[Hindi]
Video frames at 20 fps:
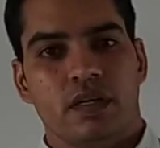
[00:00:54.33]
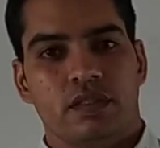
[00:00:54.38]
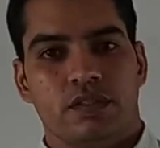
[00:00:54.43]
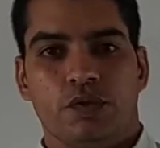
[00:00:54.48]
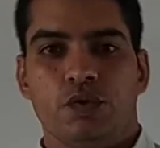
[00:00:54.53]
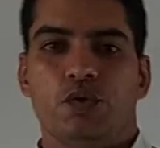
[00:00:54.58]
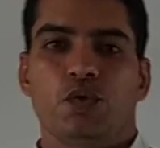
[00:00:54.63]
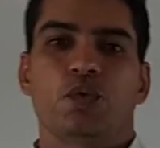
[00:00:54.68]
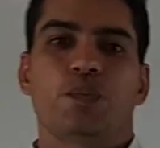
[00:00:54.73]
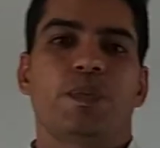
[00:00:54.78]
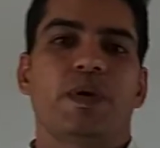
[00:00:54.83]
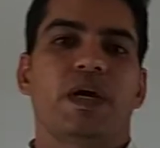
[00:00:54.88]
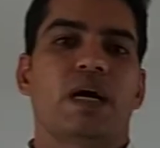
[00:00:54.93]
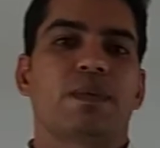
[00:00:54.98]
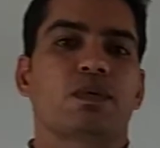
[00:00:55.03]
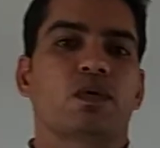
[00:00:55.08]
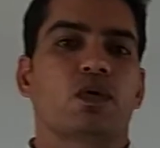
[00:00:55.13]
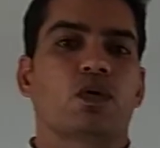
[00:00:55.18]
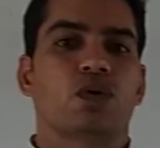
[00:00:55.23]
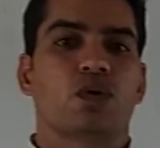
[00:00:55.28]
यूट्यूब पे
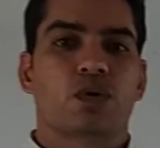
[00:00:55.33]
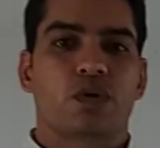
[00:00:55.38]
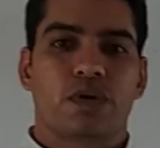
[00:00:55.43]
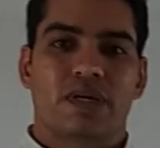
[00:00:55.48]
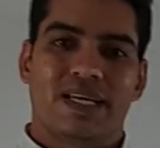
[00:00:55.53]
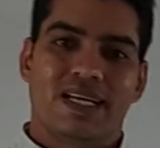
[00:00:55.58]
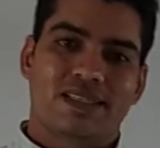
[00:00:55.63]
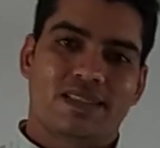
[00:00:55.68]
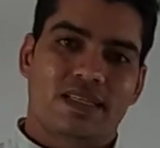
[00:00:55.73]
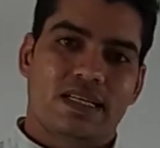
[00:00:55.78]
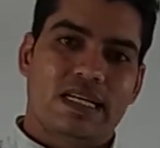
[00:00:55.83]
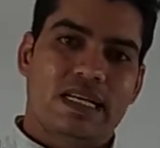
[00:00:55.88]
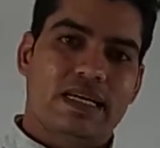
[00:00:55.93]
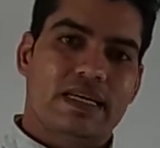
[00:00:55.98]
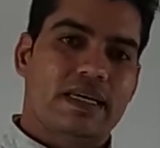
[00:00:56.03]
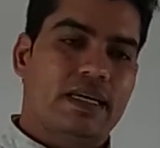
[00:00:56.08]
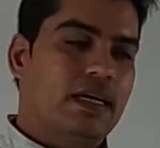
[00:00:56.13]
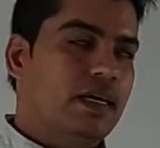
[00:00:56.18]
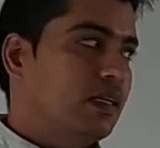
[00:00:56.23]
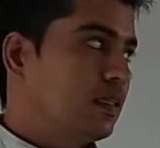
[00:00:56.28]
आपको एक से
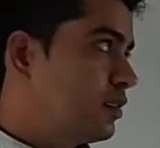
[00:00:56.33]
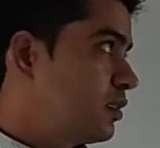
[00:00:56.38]
लेके